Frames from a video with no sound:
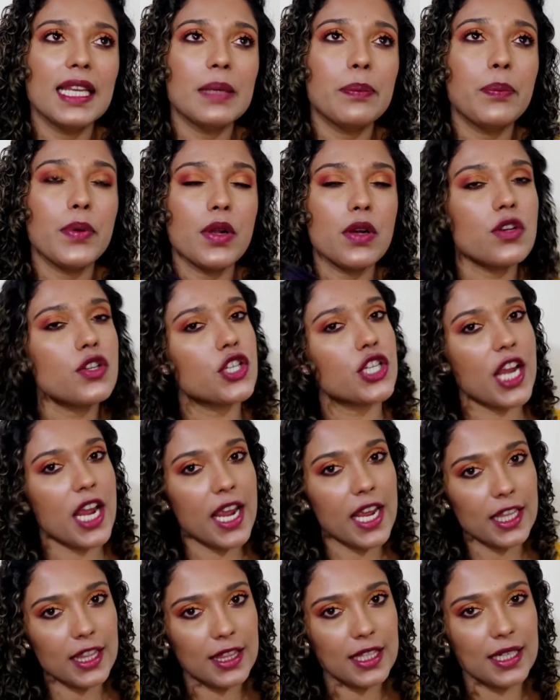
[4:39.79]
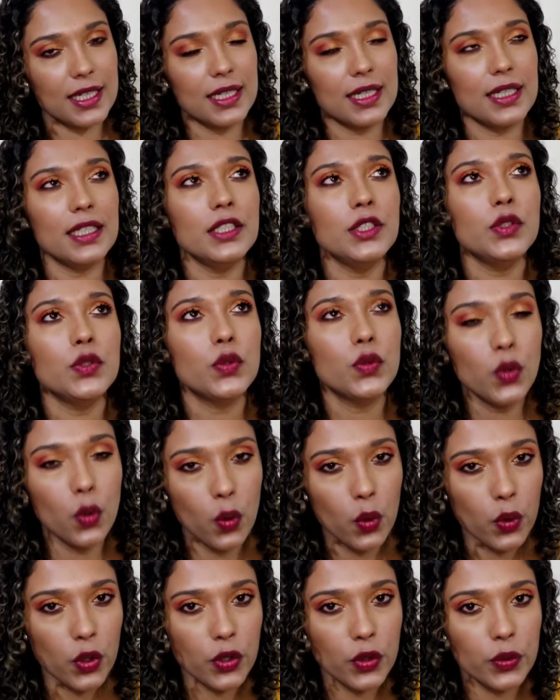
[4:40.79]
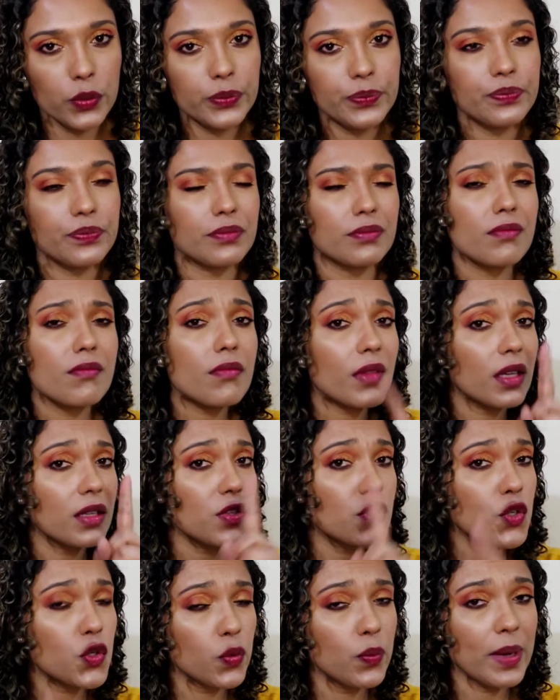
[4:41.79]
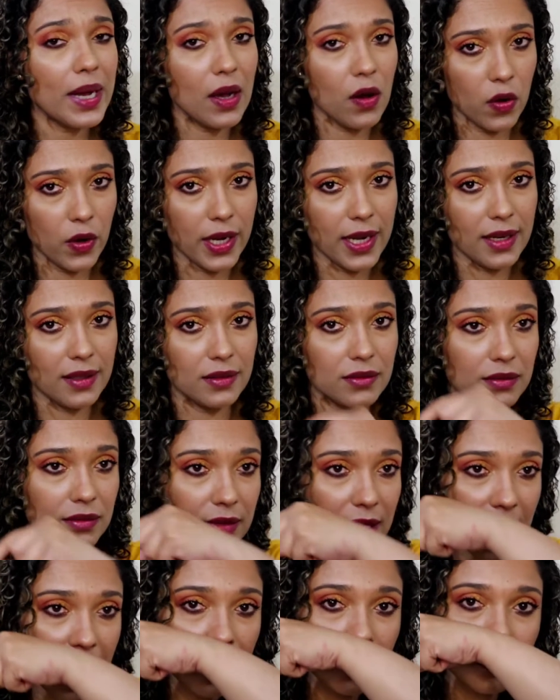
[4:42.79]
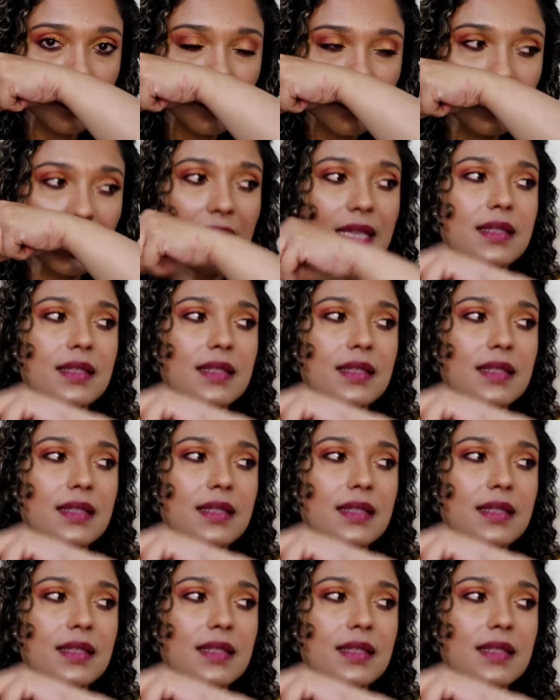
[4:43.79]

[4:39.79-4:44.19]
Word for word: ele projeta em torno de uma hora, tá?